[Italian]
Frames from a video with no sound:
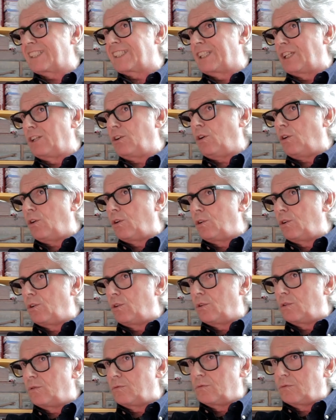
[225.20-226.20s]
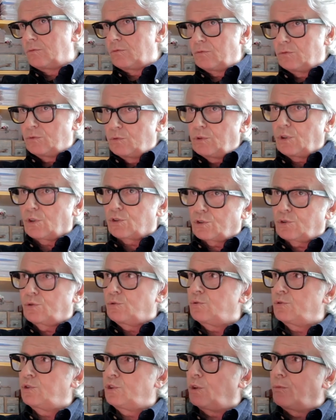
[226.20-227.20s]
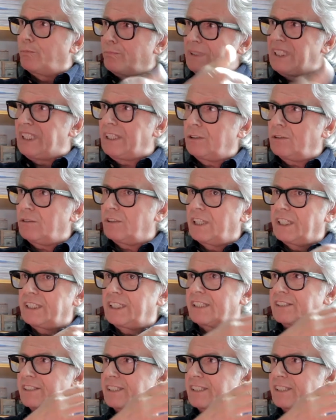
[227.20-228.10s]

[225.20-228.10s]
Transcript: che ho uno studio mio è dal